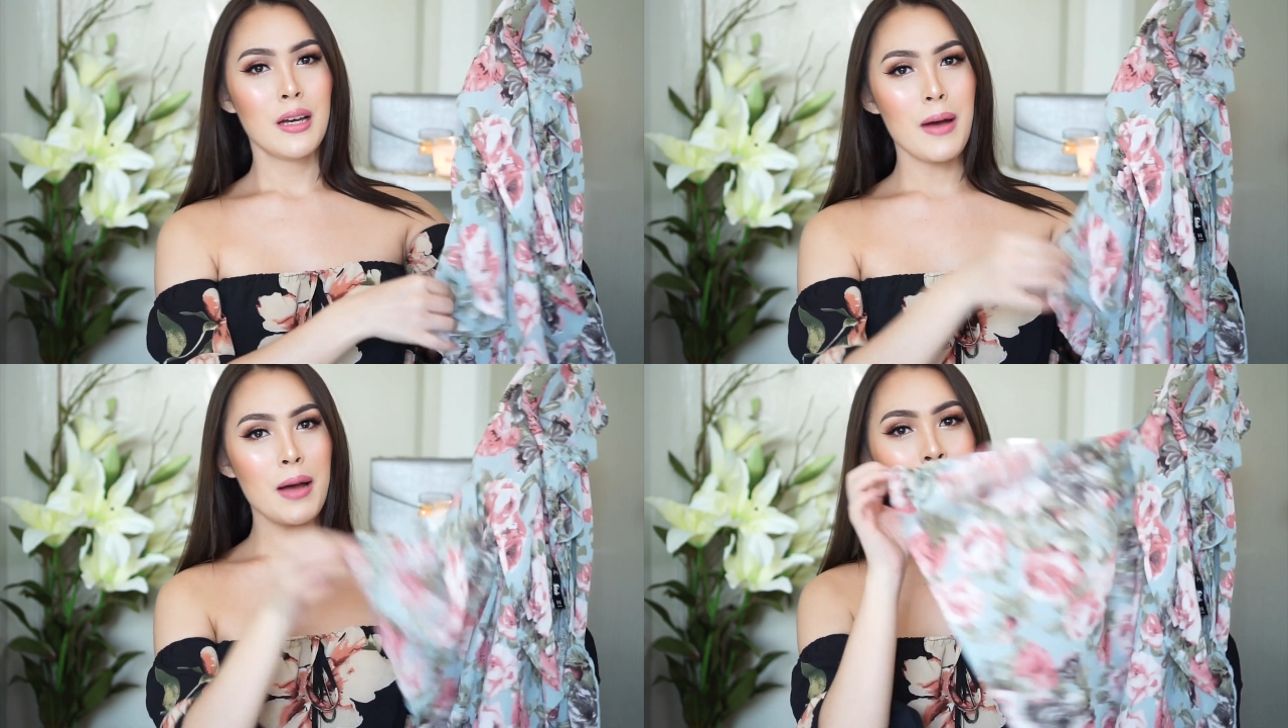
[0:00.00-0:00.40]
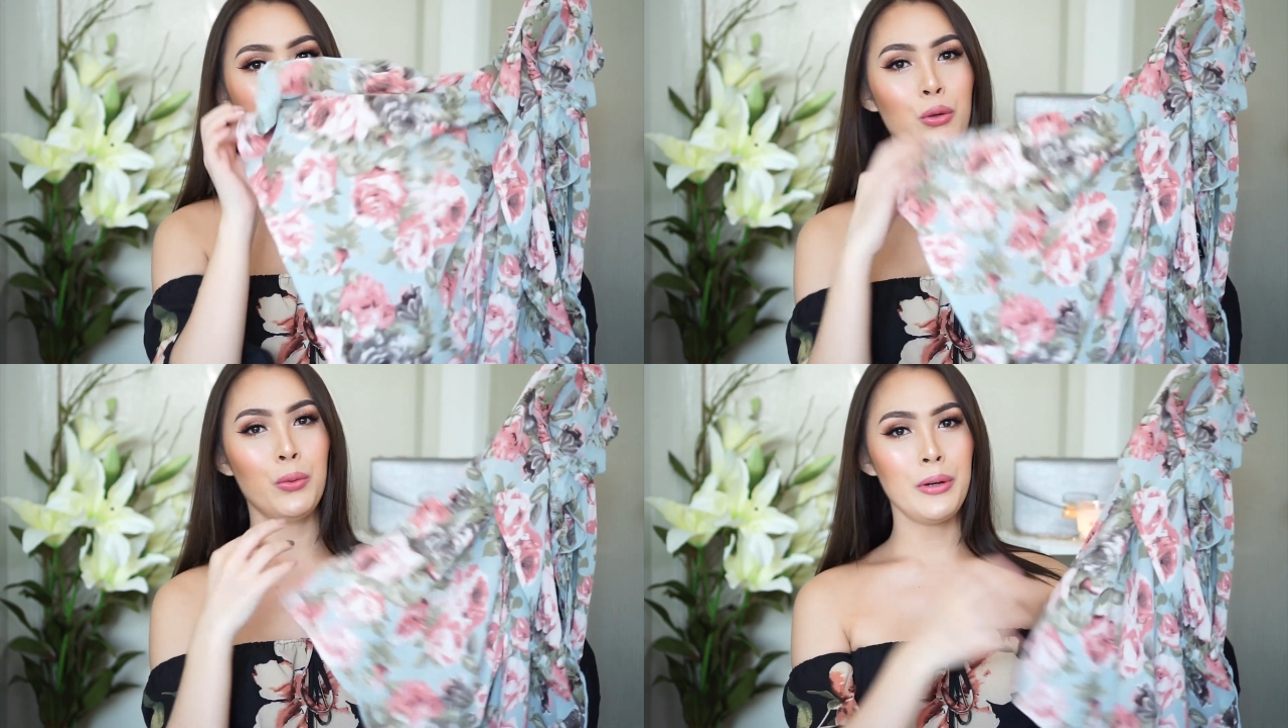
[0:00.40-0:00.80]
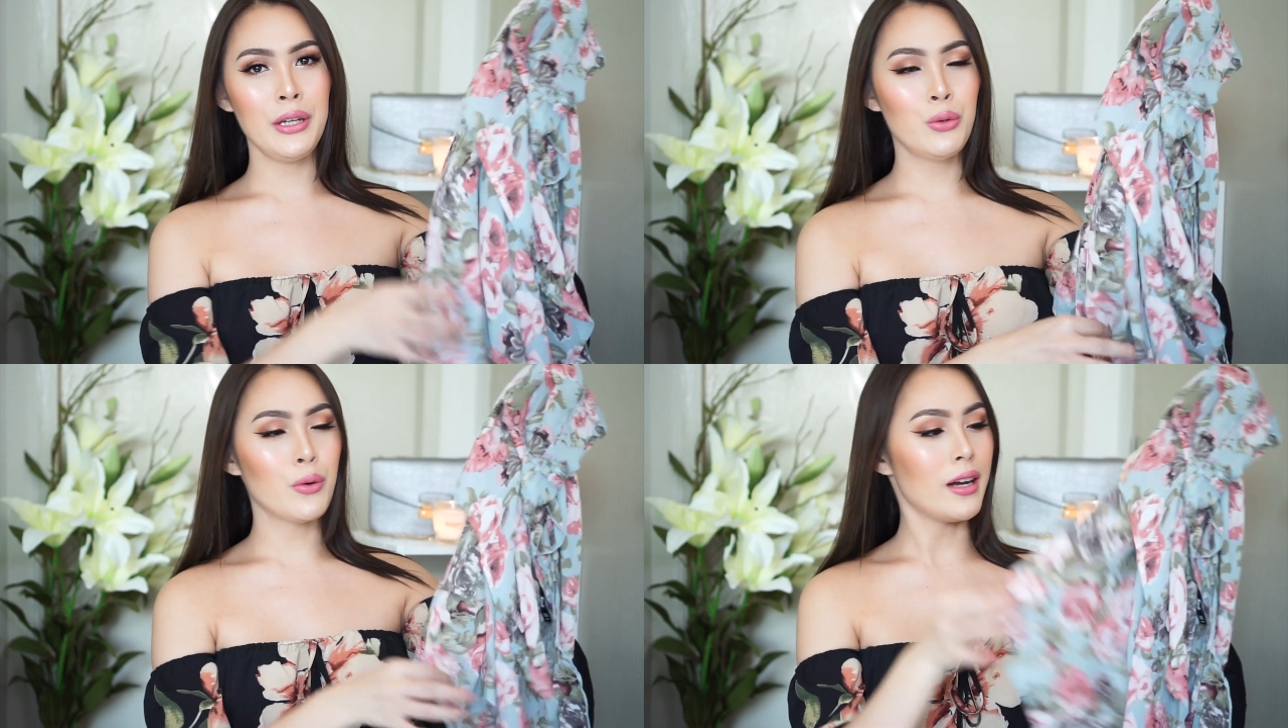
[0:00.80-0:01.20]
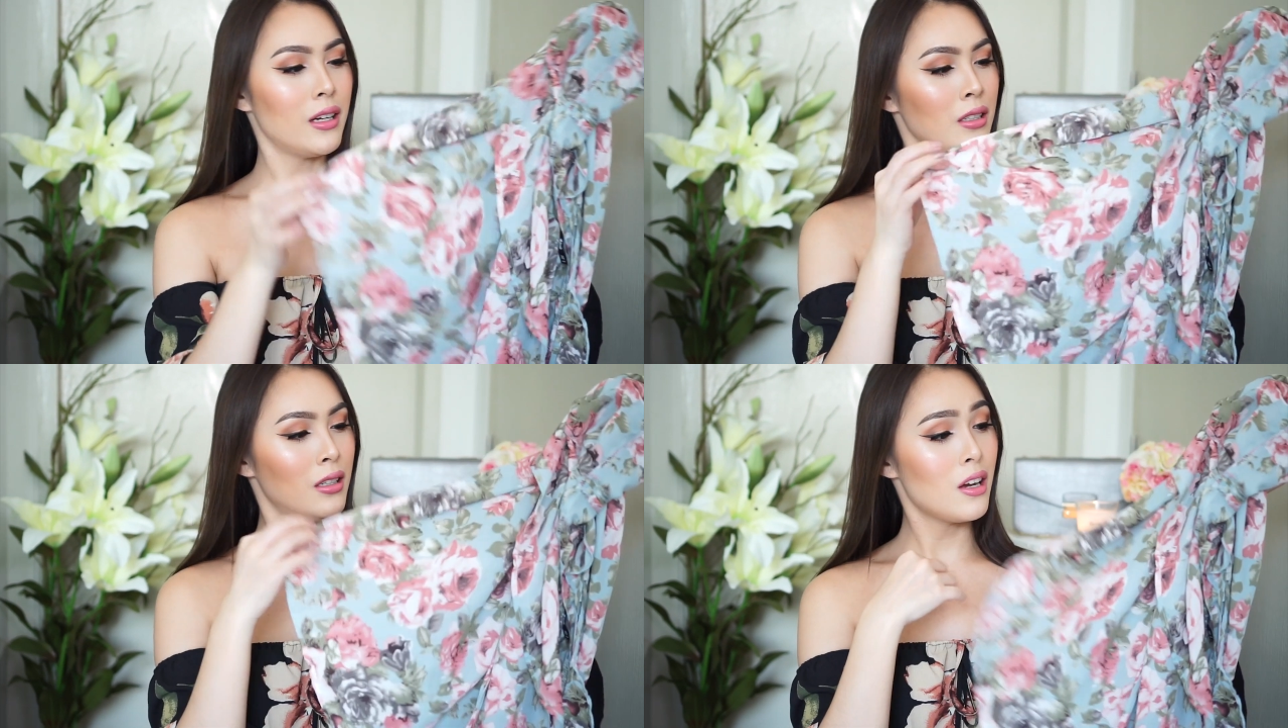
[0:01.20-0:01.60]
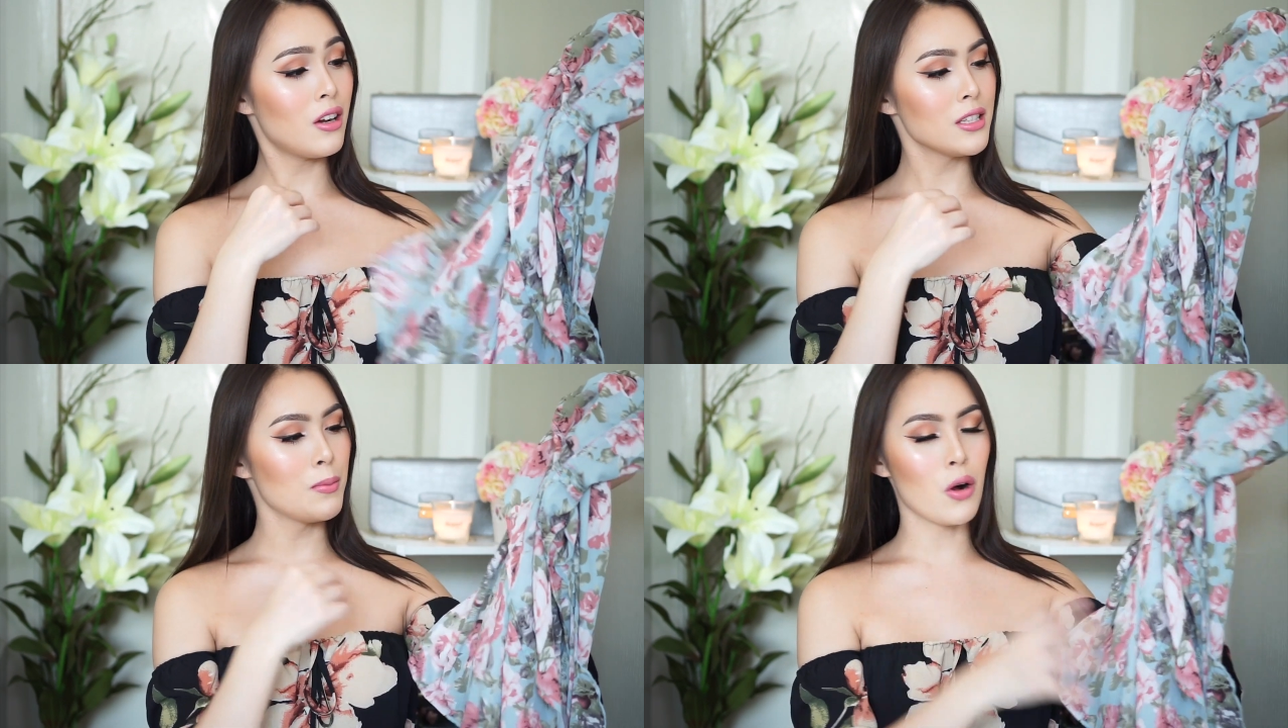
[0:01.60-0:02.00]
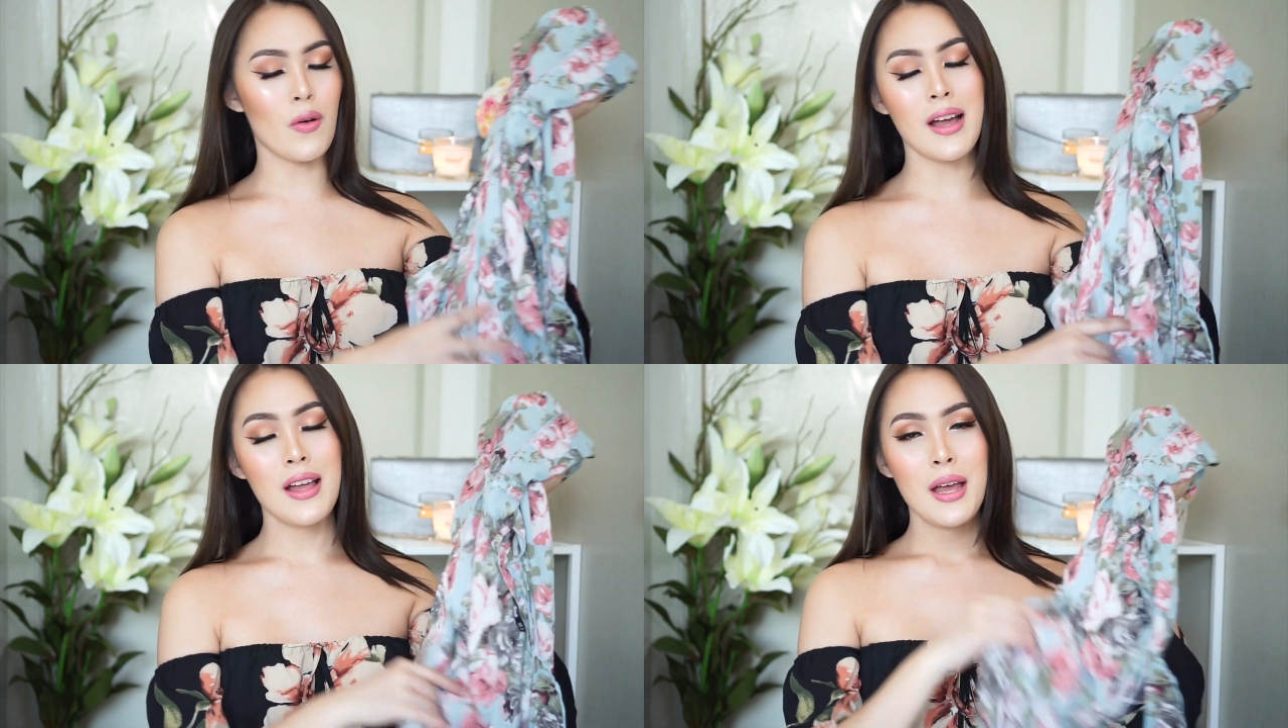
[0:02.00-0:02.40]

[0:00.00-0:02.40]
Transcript: ผ้ามันพริ้วๆแล้วก็จะบอกว่า